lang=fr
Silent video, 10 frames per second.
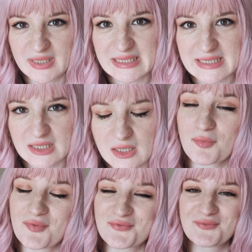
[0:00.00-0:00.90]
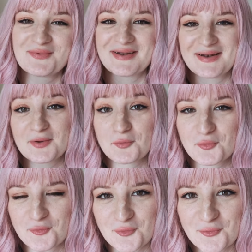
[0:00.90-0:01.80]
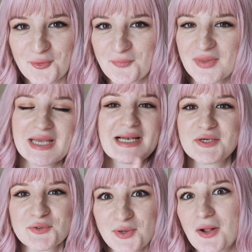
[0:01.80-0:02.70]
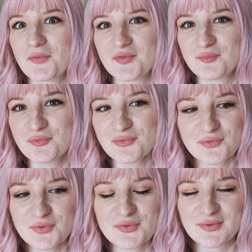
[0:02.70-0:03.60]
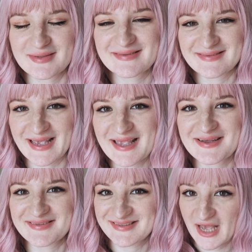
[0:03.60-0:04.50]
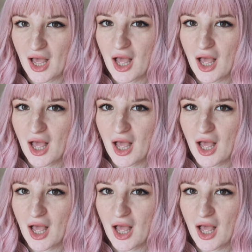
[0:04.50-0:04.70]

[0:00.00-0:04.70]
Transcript: magasin. Ah oui, parce que le truc trop drôle. Les chocolats au début, non, non, c'est rien. Il y